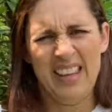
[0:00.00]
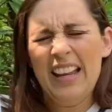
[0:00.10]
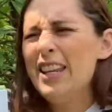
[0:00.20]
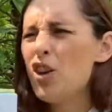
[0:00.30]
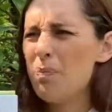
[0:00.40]
El
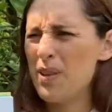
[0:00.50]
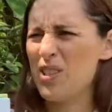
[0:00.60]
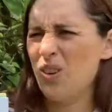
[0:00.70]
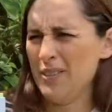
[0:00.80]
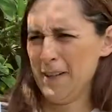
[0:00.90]
niño
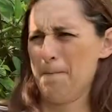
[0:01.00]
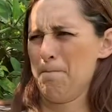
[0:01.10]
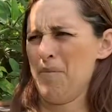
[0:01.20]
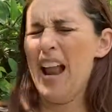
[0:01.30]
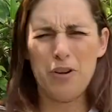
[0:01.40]
pensó,
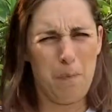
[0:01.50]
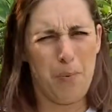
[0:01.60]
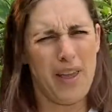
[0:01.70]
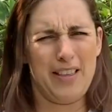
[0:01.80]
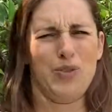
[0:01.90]
¿algo
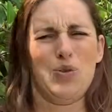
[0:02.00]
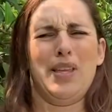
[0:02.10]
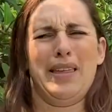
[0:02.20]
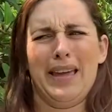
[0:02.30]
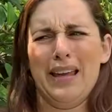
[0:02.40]
puede
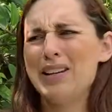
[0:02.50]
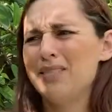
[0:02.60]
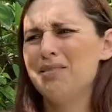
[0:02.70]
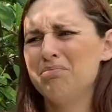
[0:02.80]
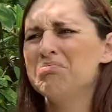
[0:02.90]
suceder?
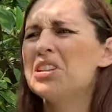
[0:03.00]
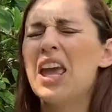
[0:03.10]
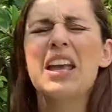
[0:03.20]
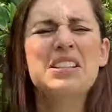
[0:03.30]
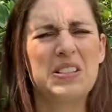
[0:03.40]
¡Qué
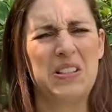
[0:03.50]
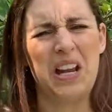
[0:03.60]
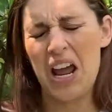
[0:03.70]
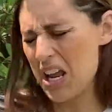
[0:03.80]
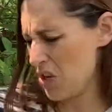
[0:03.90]

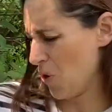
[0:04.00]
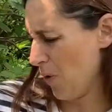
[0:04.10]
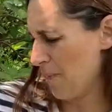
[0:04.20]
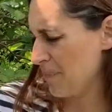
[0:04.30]
extraño!